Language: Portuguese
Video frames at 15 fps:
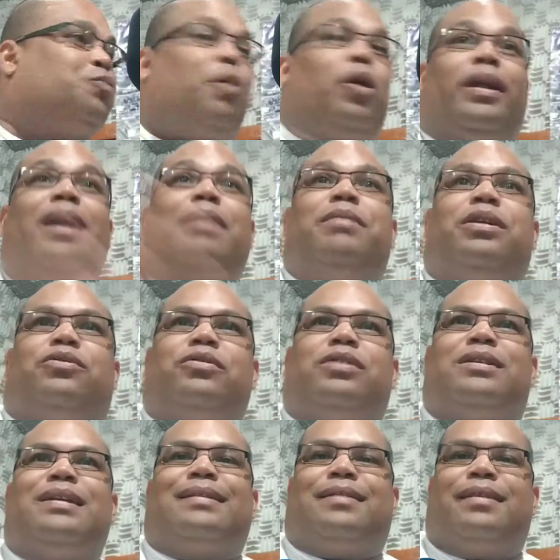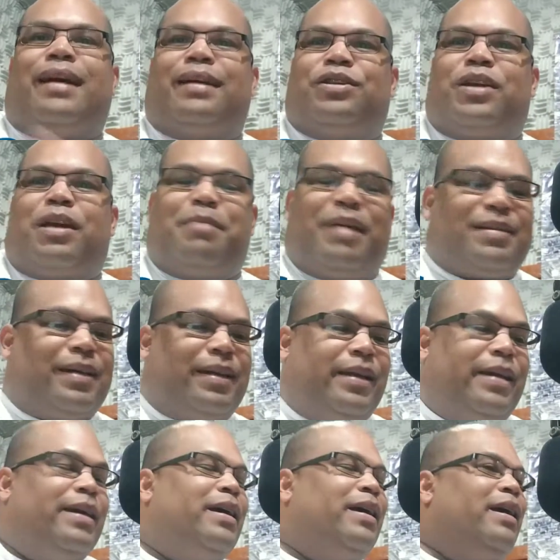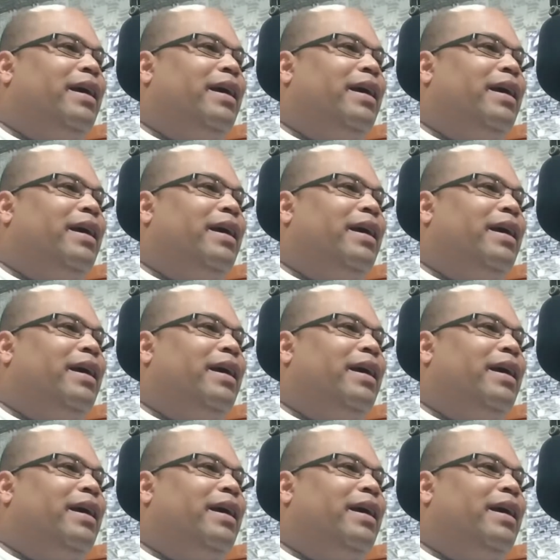polêmicos na cidade de Camaçari,